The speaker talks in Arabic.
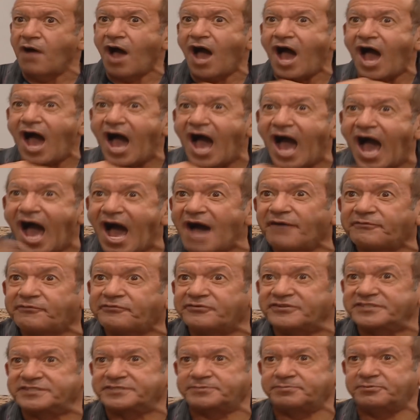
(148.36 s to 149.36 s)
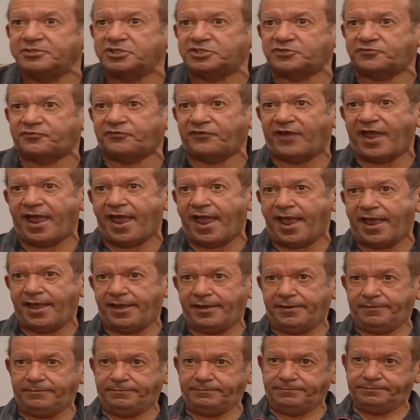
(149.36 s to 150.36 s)
حافظ مش
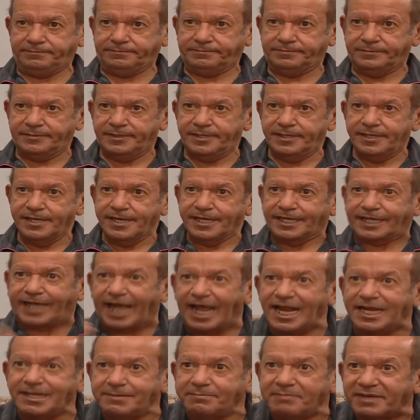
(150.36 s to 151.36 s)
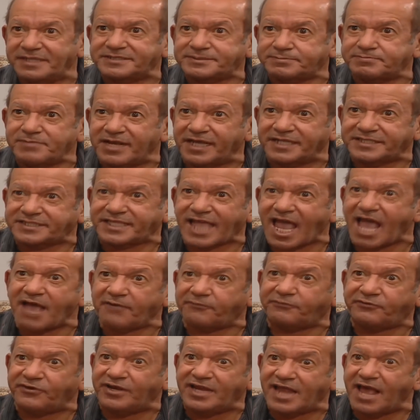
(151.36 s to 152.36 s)
فاهم كلمة
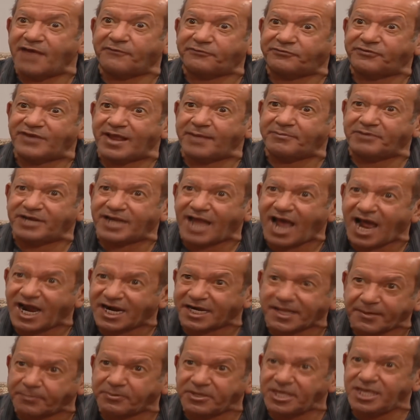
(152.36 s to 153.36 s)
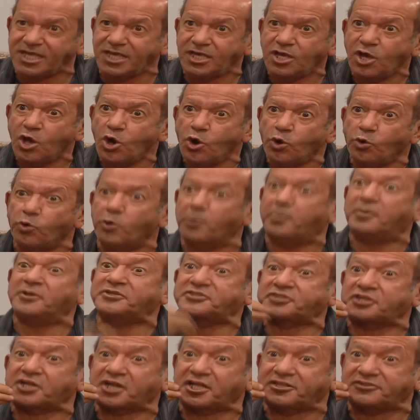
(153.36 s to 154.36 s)
سمعتها في الأفلام العربي
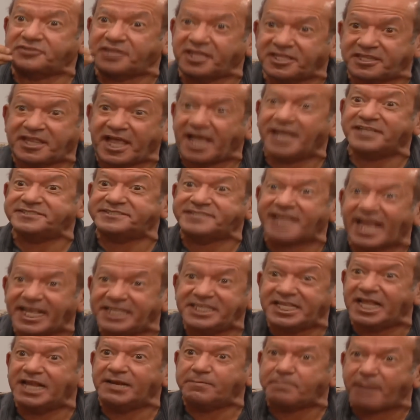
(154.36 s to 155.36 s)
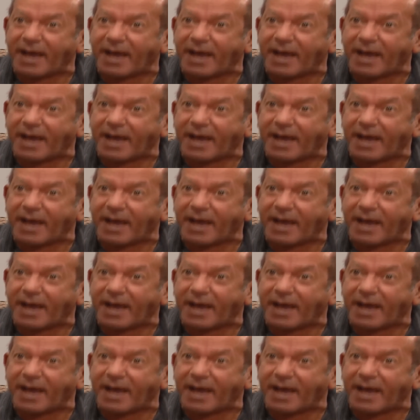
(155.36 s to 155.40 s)
وبترددها زي